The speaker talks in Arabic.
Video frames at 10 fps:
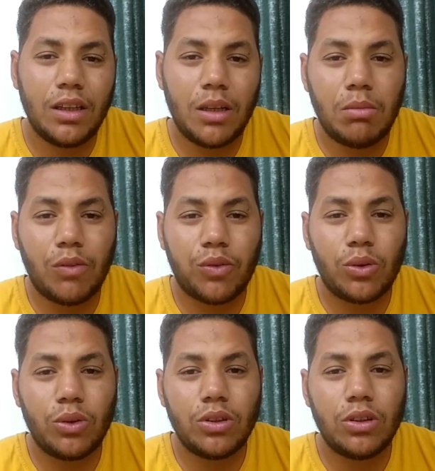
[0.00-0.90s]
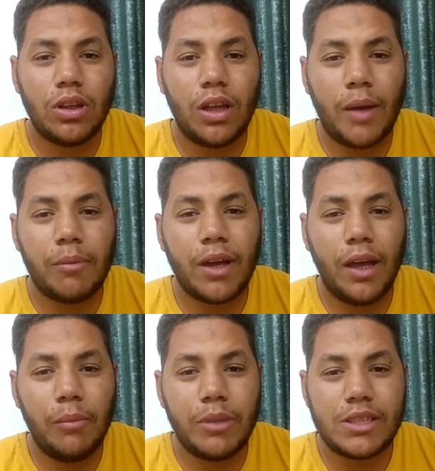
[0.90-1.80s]
المفروض
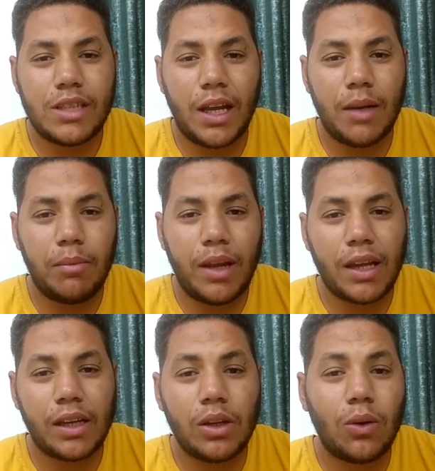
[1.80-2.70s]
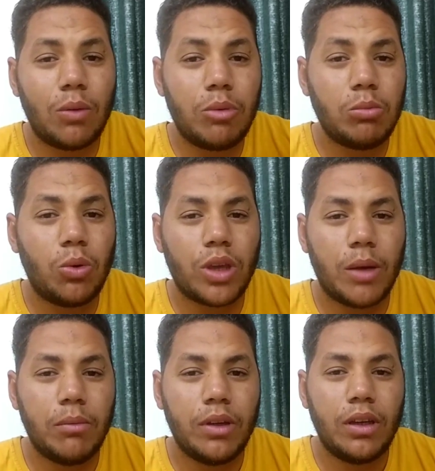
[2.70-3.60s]
ابقى بالسالب لكن هو بالموجب